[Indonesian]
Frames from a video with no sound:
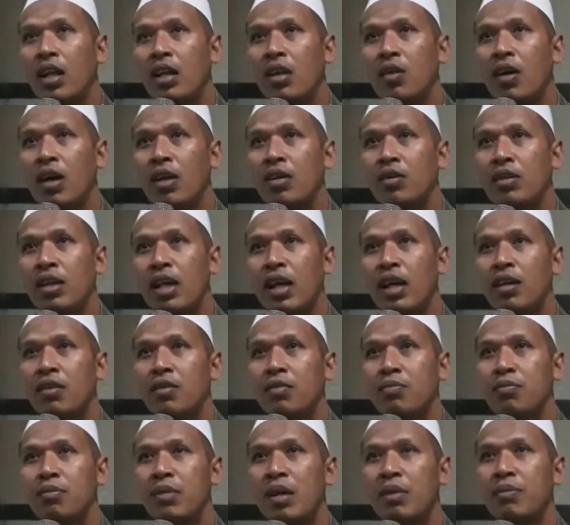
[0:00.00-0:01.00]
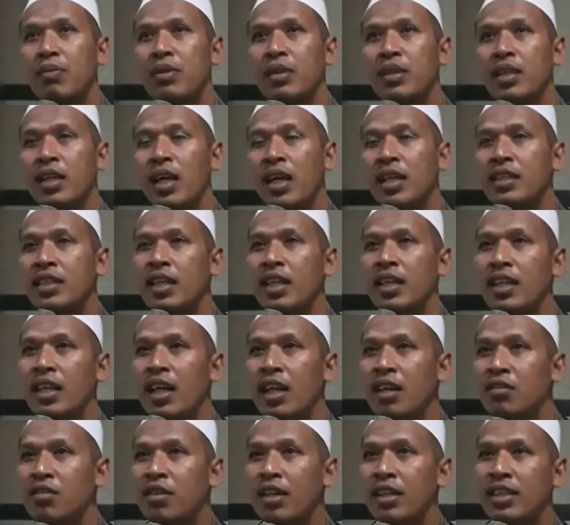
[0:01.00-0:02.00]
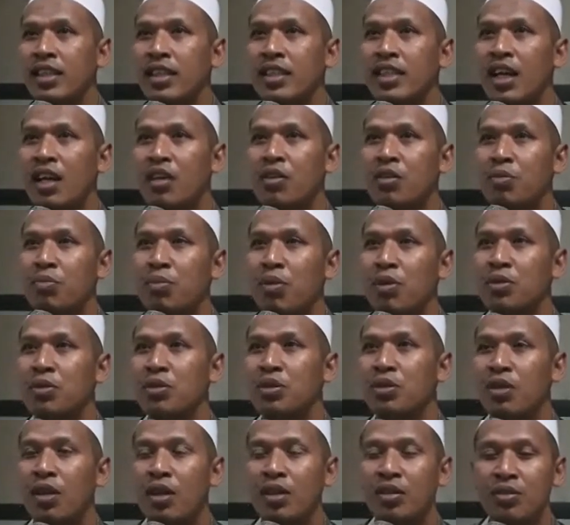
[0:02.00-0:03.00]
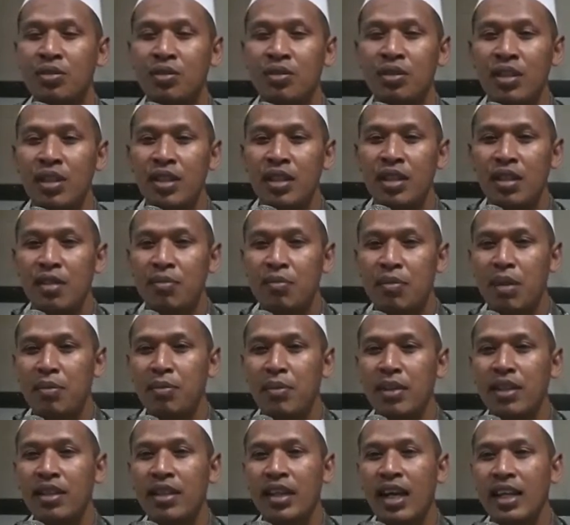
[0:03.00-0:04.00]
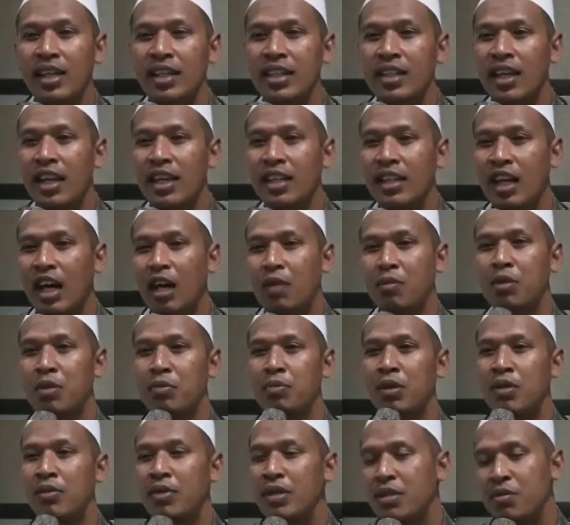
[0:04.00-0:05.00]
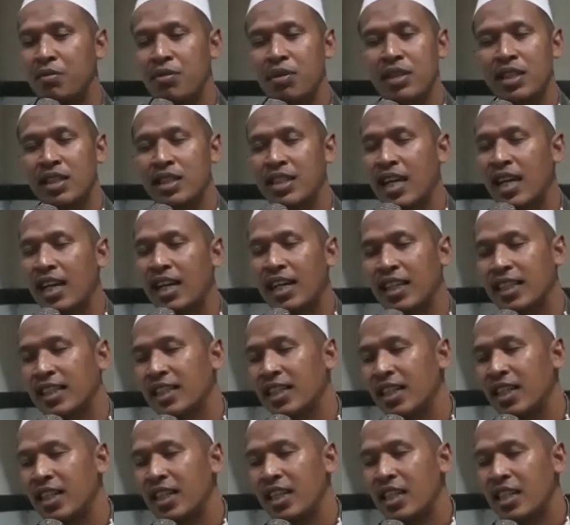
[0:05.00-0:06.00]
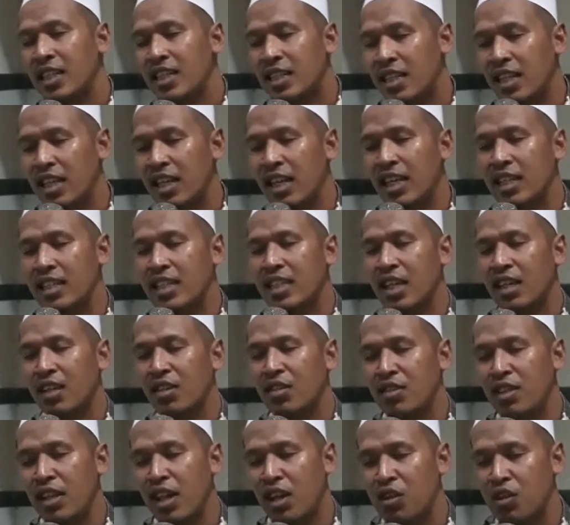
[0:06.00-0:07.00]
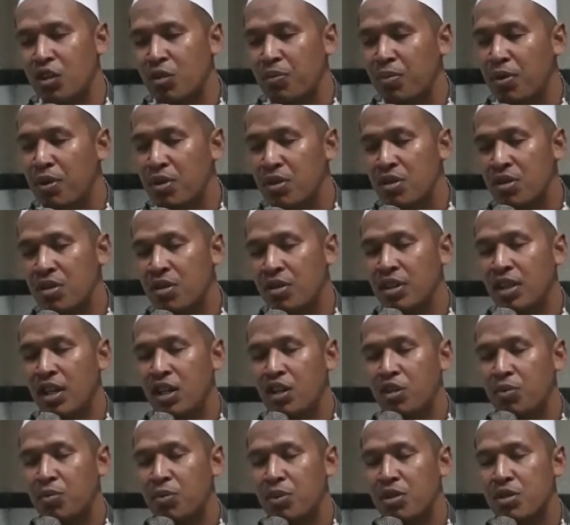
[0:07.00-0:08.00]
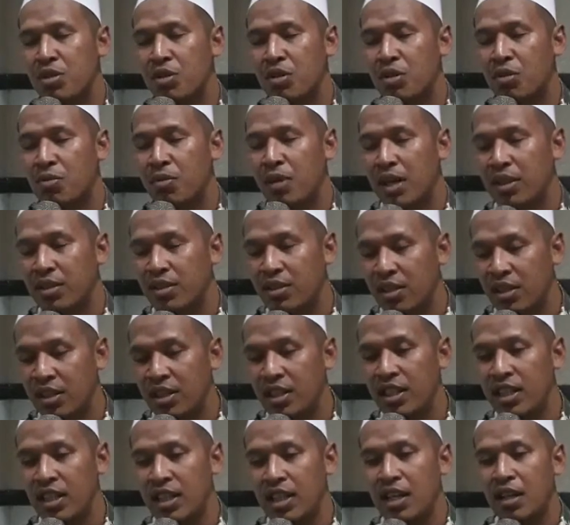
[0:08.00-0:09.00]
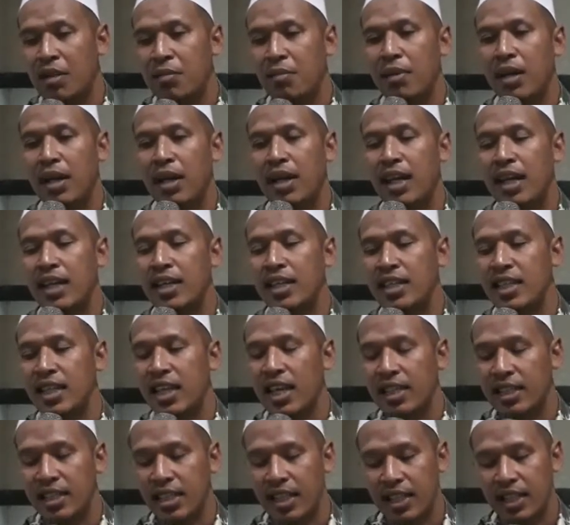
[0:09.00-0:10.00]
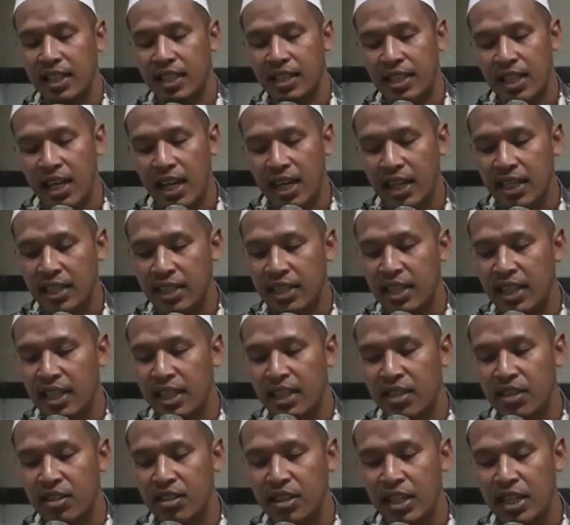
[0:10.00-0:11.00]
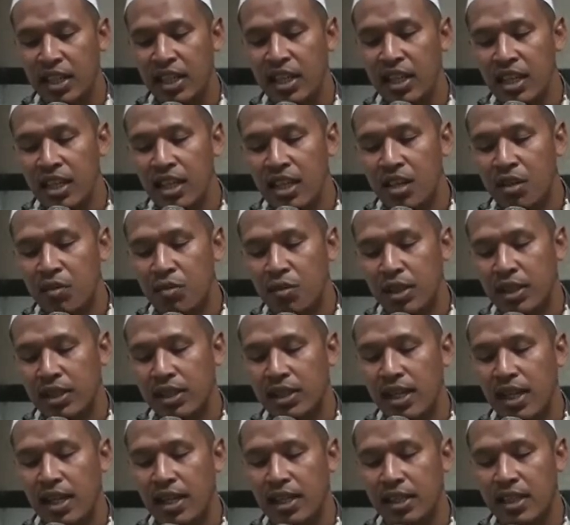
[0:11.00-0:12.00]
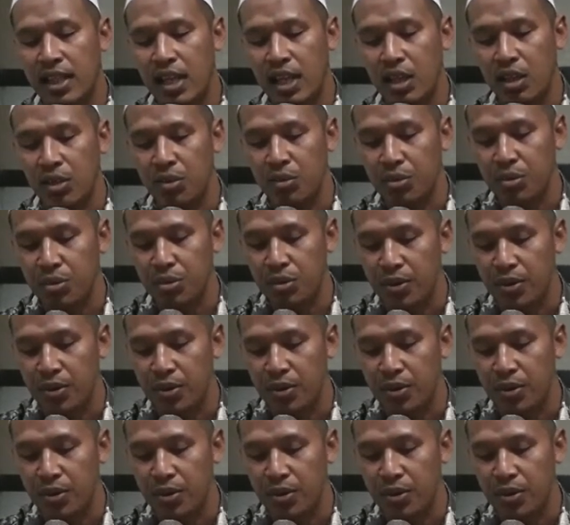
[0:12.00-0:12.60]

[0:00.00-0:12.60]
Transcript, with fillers: lah aku lah, mambeng ajane ah, aku kate nyaur poso aku mambeng gak niat gak apa-apa wis mboten saged senajan nyaur poso nyaur poso Ramadan maka niatnya kedah ten nggone wekdal dalu